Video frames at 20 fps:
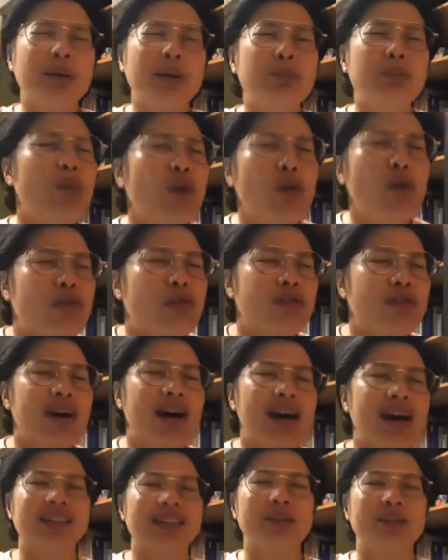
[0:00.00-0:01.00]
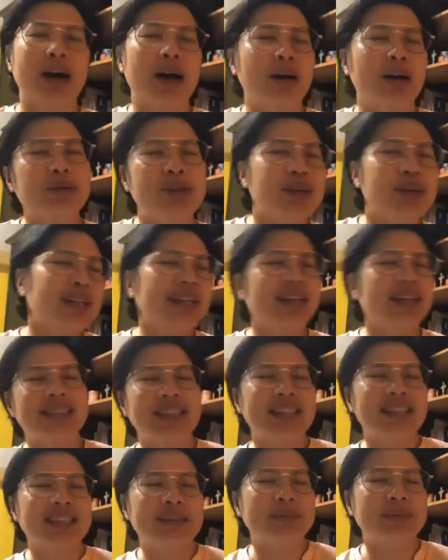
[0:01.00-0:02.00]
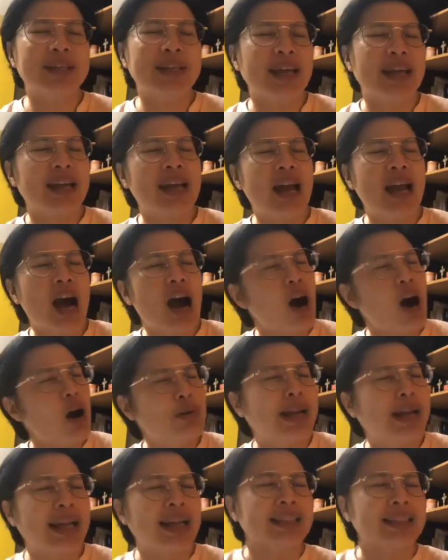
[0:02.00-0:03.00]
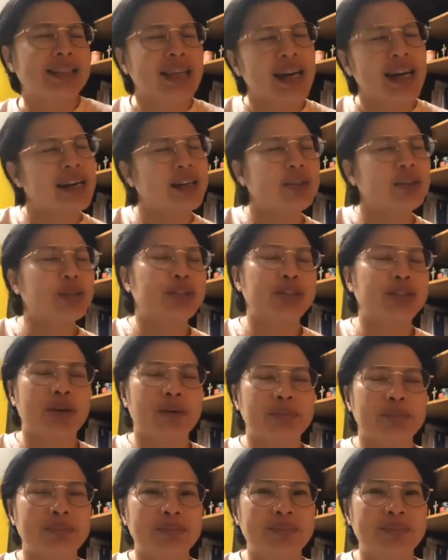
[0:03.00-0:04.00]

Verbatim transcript: move atau audially he say something like oke okay, sekarang you stop.